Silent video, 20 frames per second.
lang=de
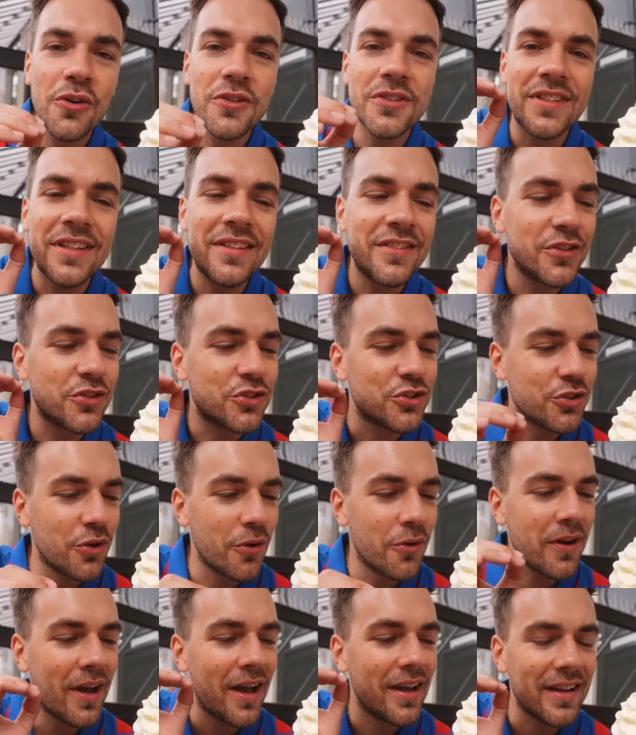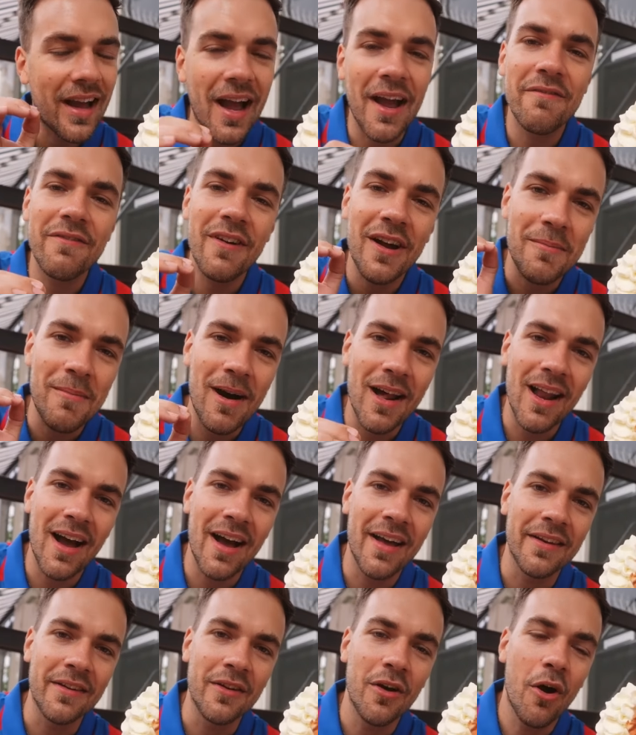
euch diese Schönheit einfach mal an.